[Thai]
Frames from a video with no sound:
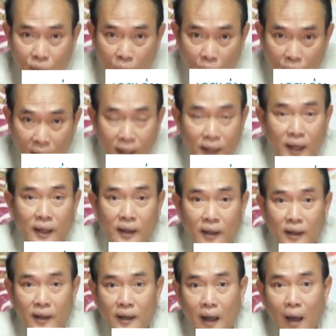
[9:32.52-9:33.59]
ผมให้เด่น
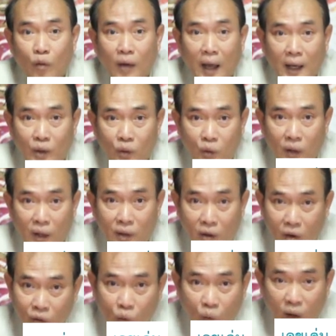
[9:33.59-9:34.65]
เท่ากันอยู่ในช่
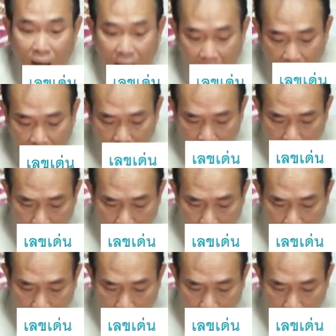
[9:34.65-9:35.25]
องตรงกลางนะ